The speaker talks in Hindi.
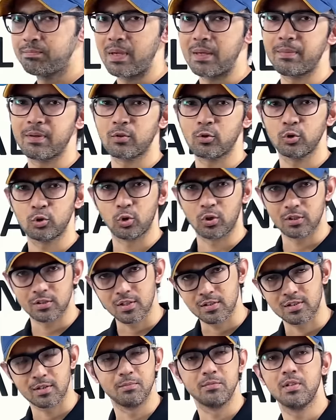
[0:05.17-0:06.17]
पेपर को थोड़ा
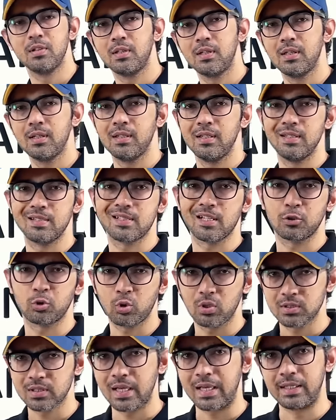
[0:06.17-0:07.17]
सा समझेंगे इसका
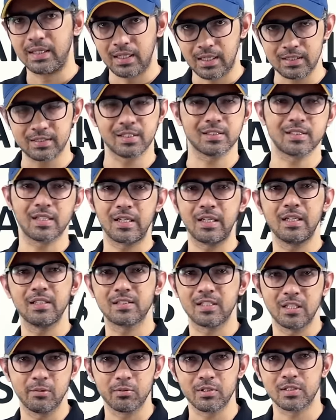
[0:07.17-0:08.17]
थोड़ा सा एनालिसिस करेंगे
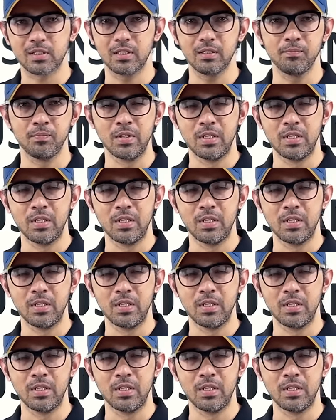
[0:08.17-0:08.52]
सिलेबस का